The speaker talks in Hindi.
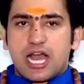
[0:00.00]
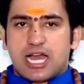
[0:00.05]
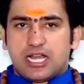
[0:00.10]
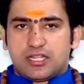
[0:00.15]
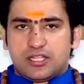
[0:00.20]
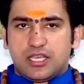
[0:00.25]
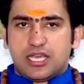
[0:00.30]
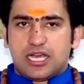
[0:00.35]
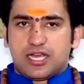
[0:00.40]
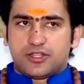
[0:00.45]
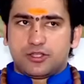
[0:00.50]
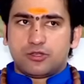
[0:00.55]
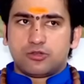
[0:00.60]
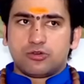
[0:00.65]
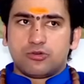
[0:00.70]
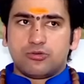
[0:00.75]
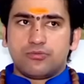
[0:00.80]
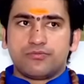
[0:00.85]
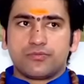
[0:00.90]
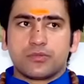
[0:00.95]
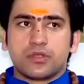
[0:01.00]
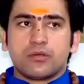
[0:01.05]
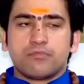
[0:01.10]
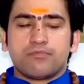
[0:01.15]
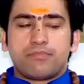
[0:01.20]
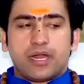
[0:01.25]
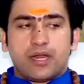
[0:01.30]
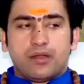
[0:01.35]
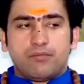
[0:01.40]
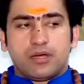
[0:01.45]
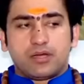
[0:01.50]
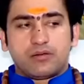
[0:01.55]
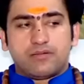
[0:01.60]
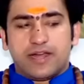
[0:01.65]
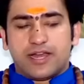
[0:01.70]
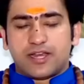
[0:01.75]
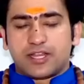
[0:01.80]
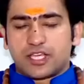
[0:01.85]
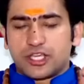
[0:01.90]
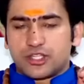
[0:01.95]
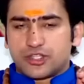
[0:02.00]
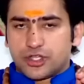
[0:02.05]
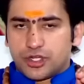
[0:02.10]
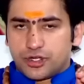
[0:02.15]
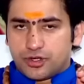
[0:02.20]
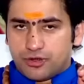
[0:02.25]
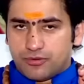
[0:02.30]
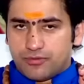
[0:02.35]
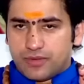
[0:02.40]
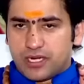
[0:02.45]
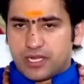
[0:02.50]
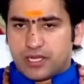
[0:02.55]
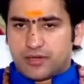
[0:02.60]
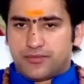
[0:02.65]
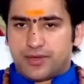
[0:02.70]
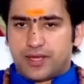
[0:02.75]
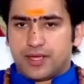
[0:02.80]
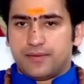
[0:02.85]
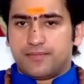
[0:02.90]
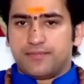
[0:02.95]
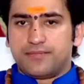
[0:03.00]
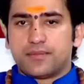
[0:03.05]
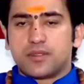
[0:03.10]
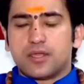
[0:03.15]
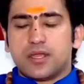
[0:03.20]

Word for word: आदि आदि को पहले भगवान के चरणों में लगवाएं